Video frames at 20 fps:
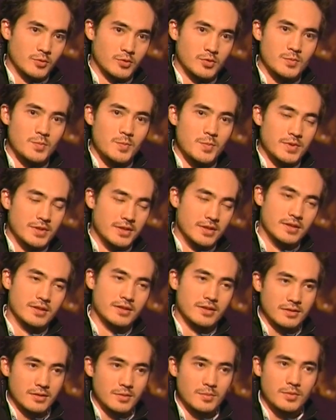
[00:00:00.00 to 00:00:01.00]
То есть мне
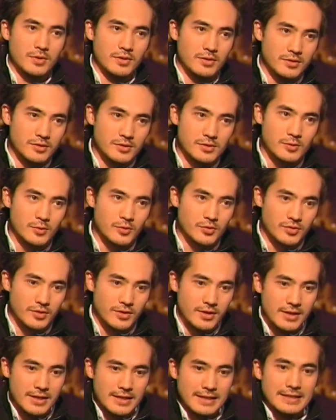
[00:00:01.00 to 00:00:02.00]
это было
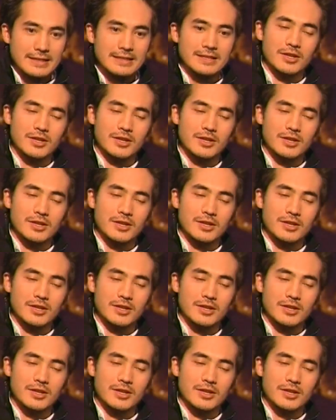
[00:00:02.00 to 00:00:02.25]
несложно. И